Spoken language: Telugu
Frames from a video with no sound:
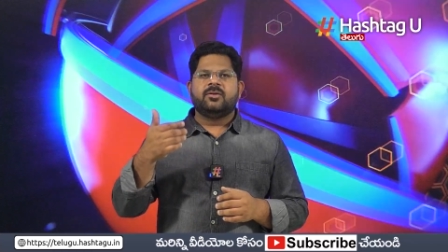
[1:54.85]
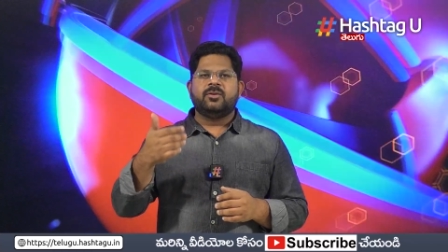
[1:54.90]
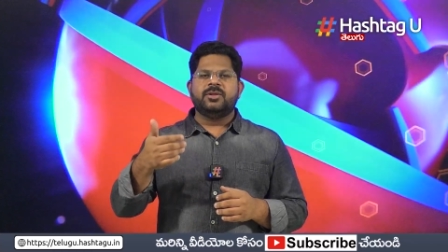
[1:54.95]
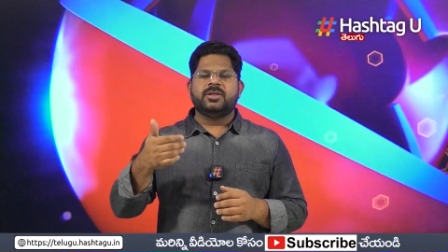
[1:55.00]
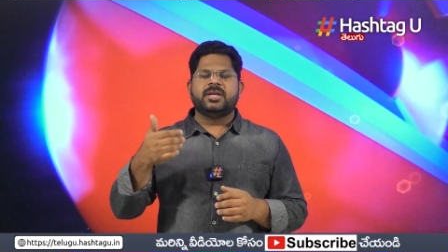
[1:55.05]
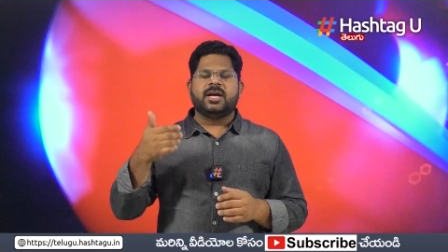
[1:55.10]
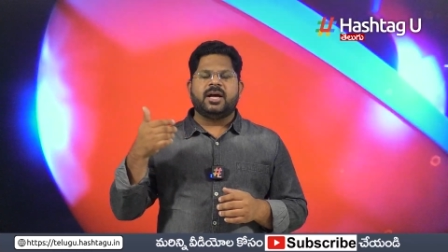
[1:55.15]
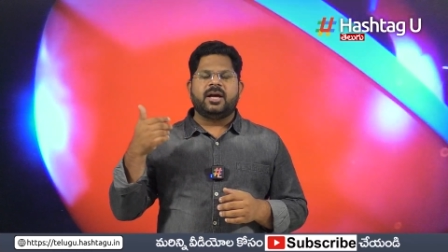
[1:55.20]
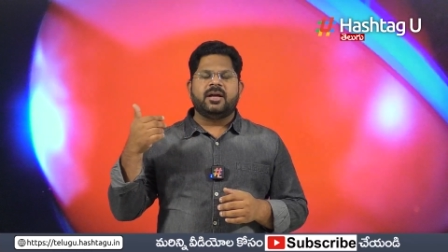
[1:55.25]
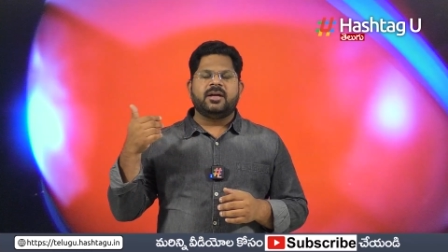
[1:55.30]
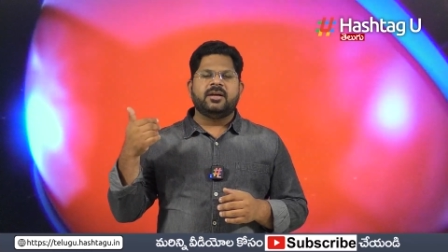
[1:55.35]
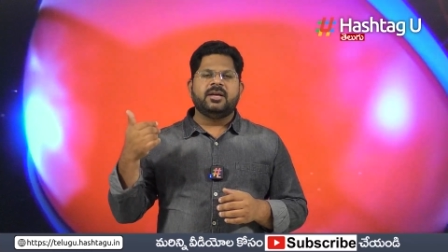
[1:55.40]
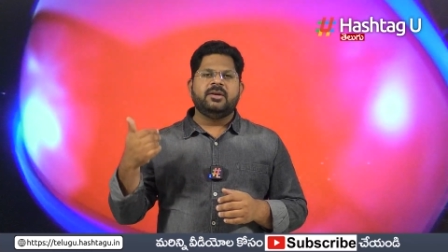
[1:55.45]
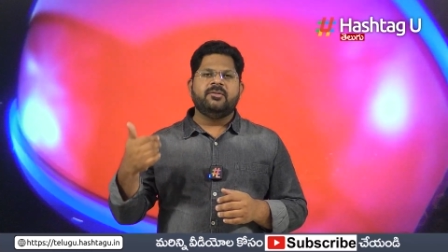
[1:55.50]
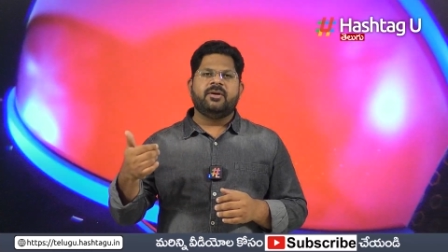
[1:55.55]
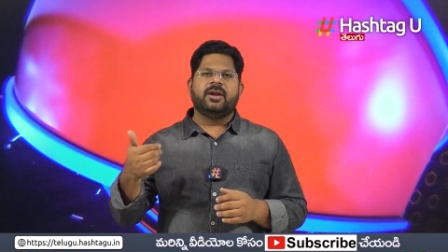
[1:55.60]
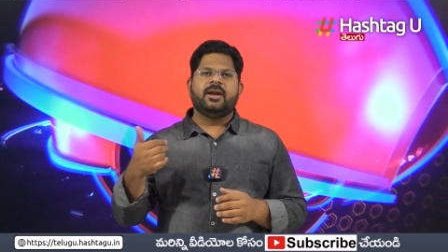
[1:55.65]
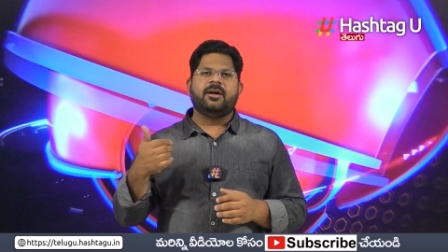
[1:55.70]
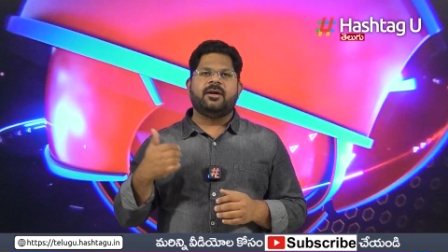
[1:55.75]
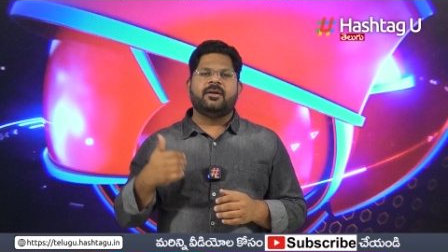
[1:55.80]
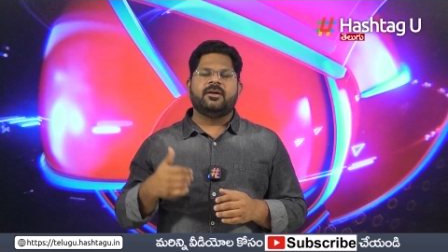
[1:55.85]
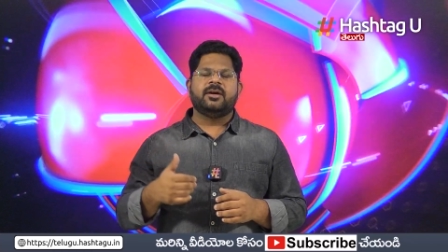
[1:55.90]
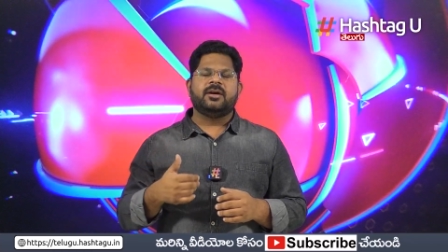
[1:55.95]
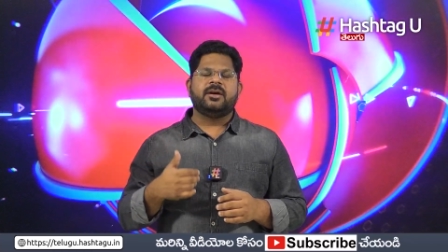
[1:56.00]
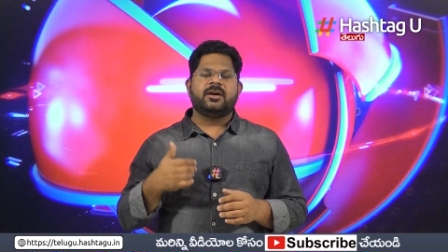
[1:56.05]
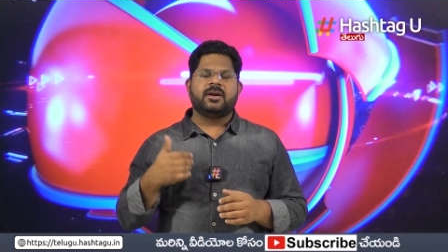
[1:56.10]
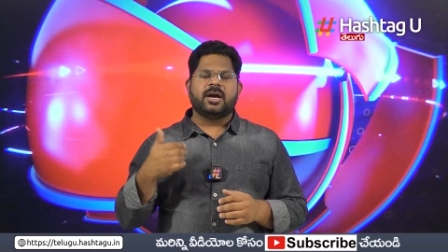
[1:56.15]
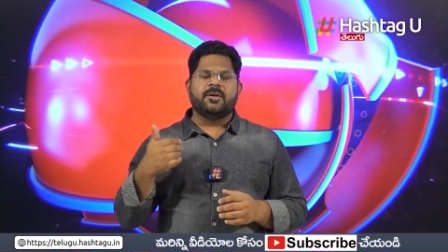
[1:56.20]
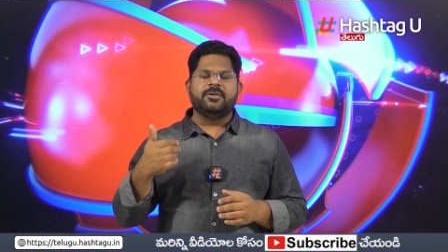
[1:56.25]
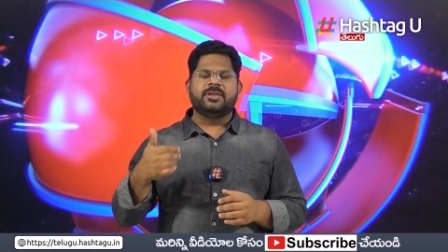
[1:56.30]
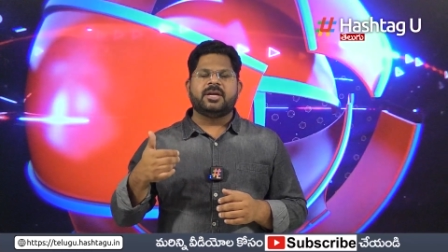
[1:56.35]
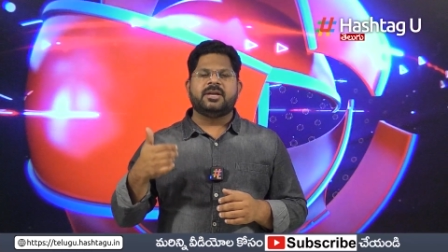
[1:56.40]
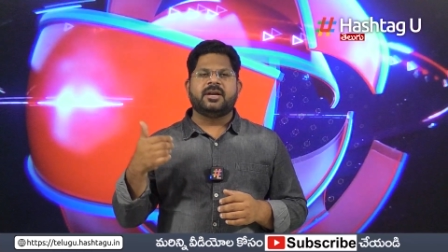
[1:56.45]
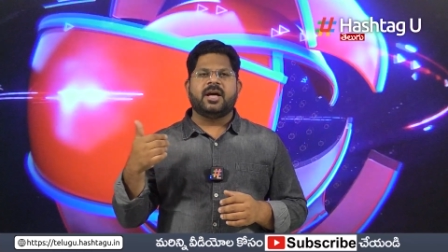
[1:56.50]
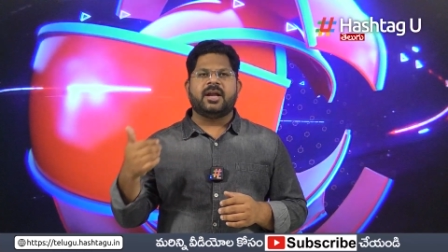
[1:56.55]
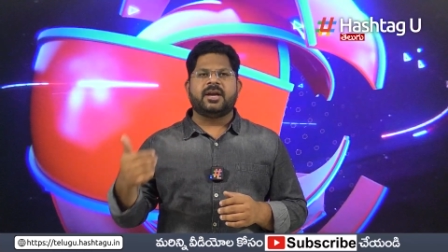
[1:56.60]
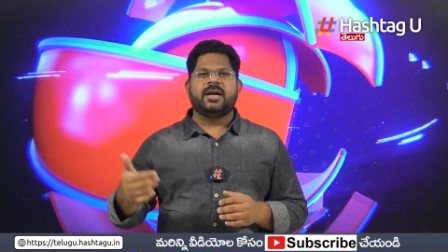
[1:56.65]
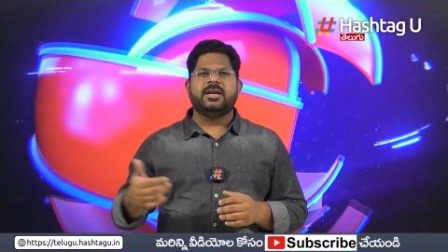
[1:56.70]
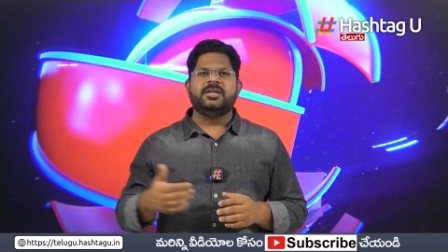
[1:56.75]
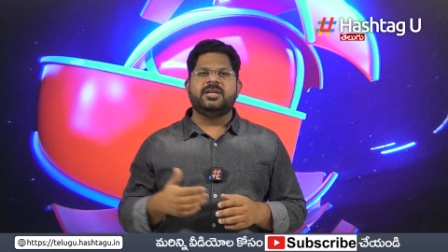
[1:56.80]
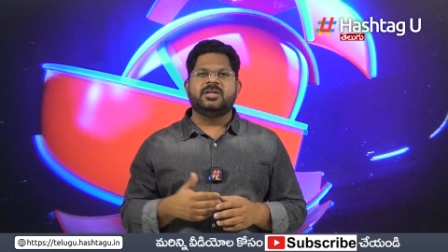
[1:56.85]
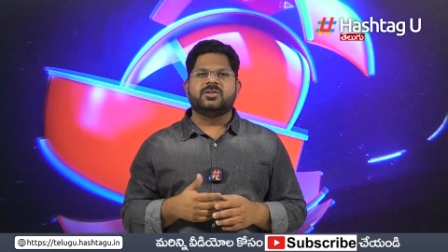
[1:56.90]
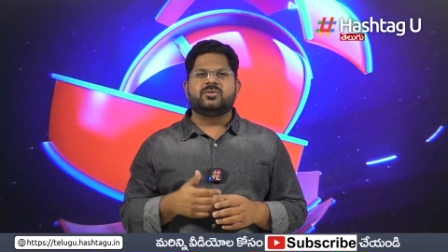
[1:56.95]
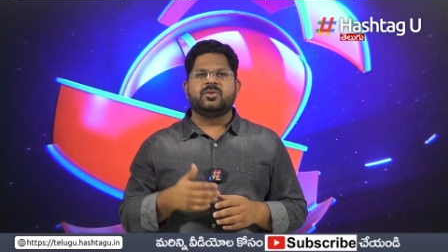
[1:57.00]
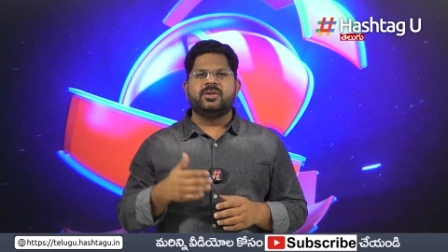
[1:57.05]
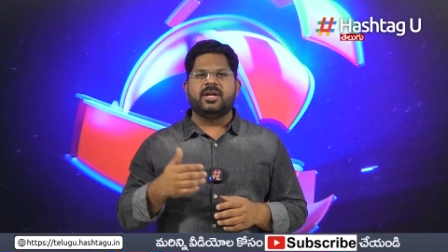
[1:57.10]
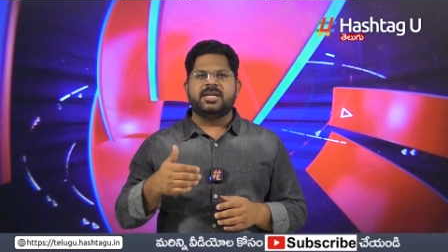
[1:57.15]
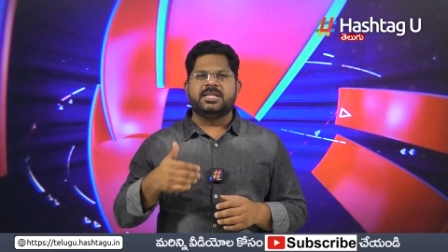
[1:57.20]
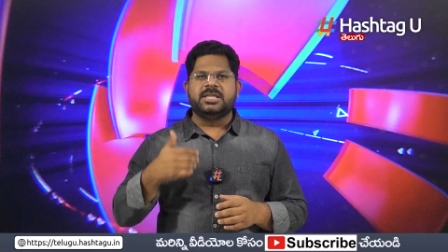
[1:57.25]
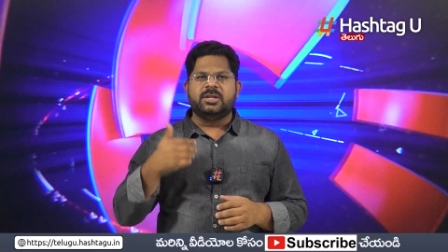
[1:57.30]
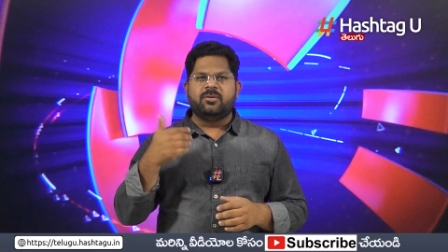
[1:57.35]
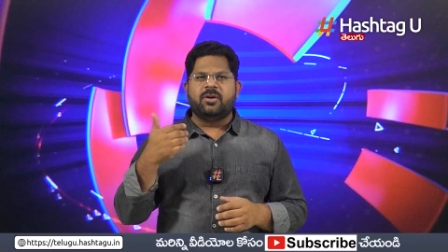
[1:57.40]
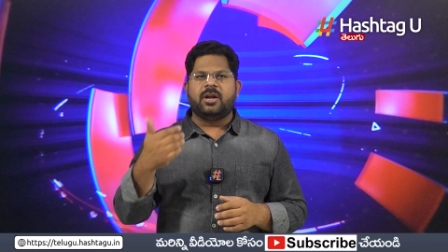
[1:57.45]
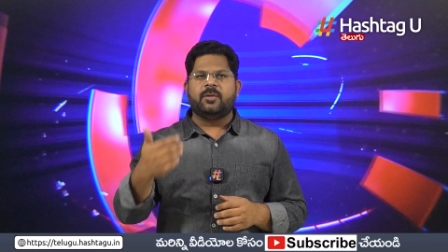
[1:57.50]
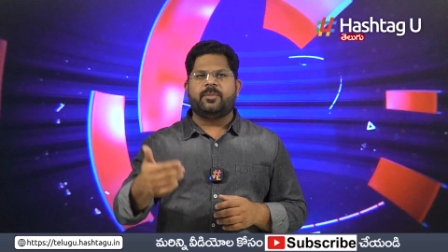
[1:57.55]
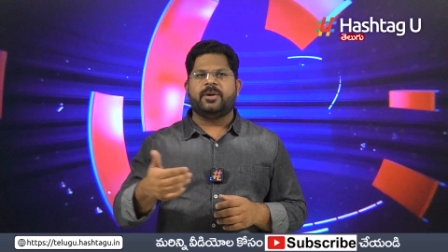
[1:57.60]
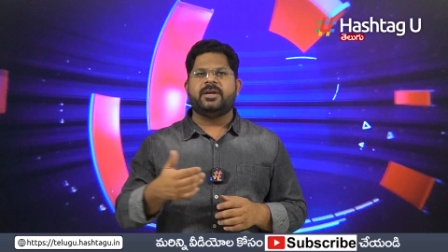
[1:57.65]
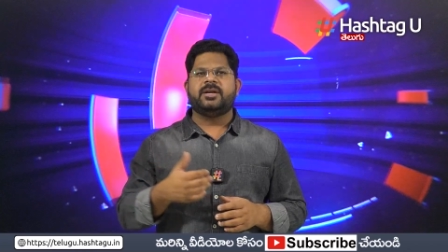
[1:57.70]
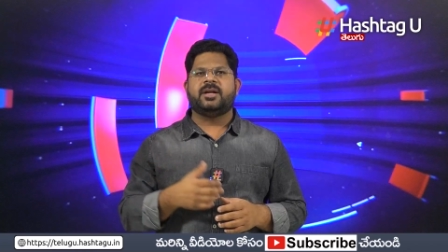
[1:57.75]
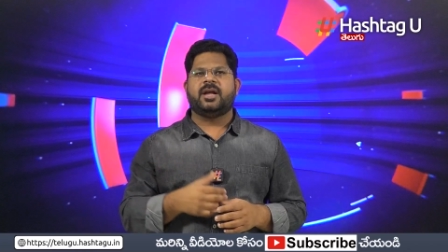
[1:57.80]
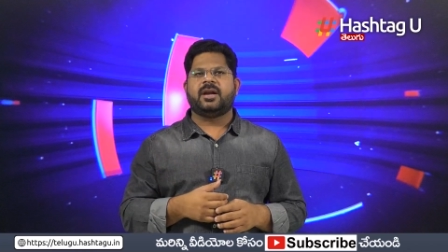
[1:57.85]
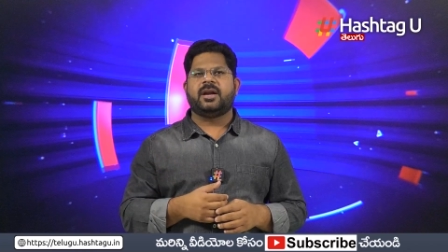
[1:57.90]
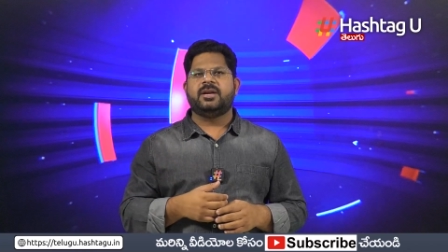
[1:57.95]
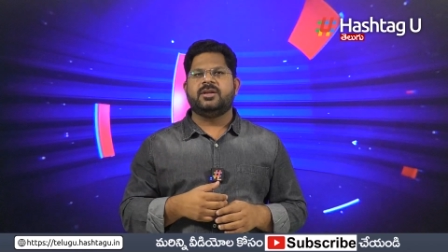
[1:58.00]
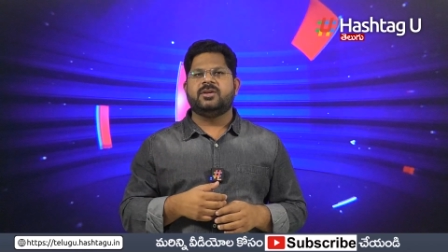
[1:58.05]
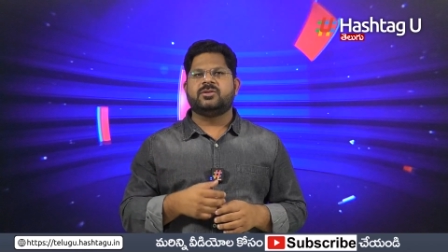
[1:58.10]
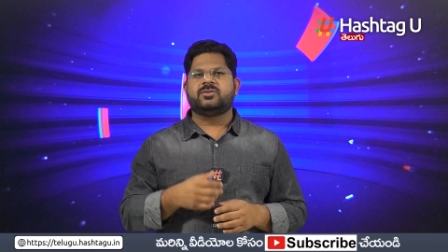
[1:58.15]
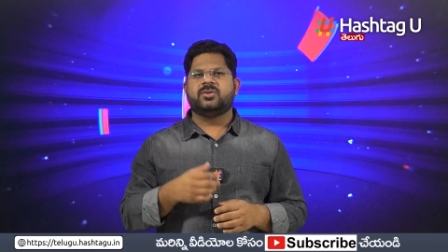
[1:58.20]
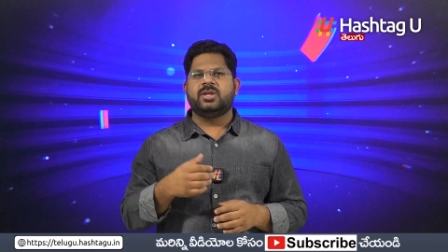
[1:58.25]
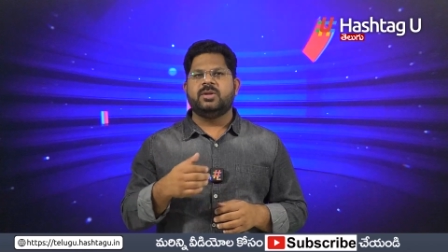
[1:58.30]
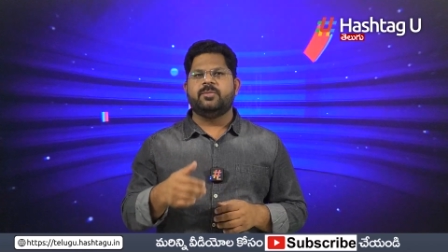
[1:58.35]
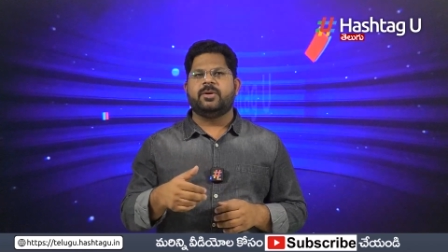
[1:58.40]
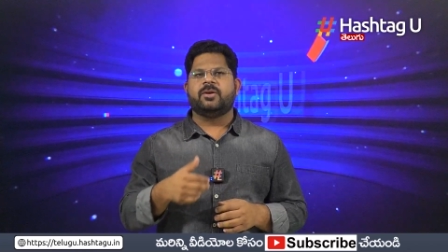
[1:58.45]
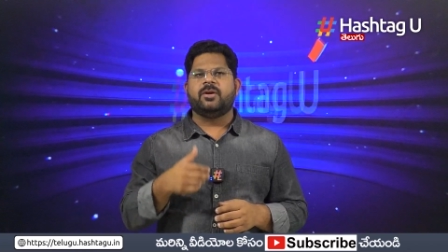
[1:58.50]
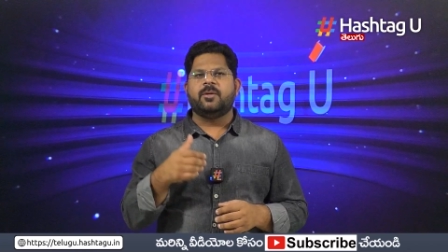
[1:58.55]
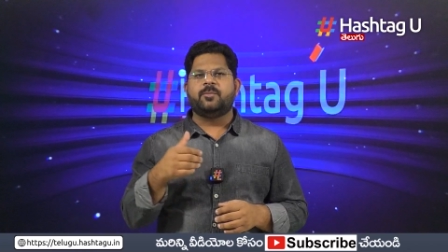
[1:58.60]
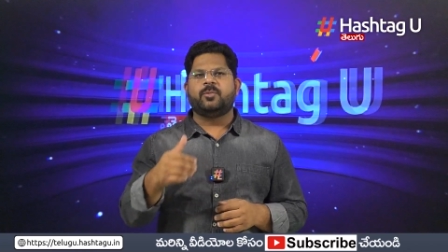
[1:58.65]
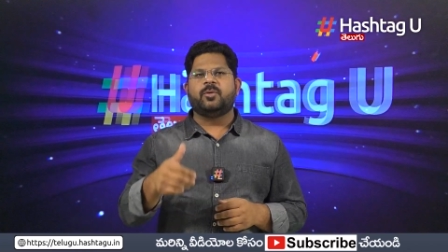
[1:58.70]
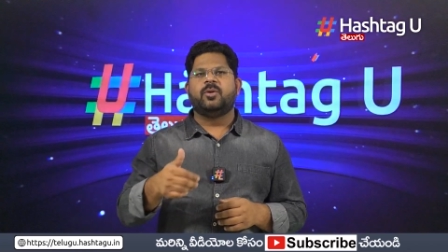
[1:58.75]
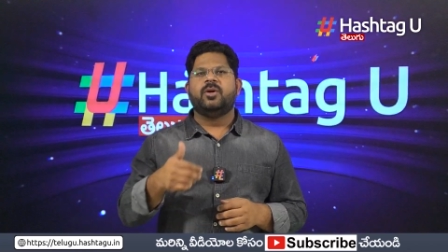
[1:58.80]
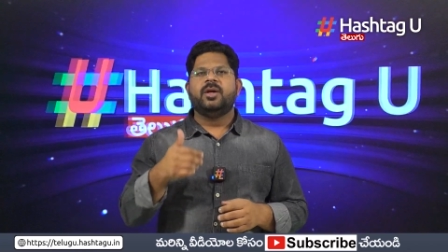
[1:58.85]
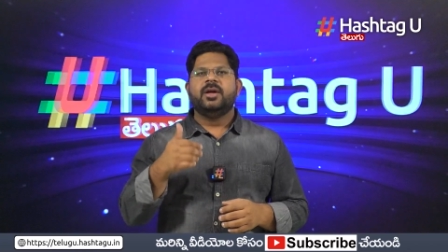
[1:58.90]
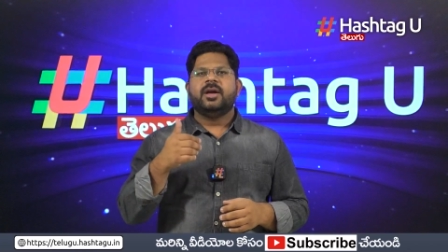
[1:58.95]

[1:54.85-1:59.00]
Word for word: కొంత ఇవాళ కవిత టార్గెట్ చేస్తుంది ఆ జీవోలపైన టార్గెట్ చేస్తుంది మరోవైపు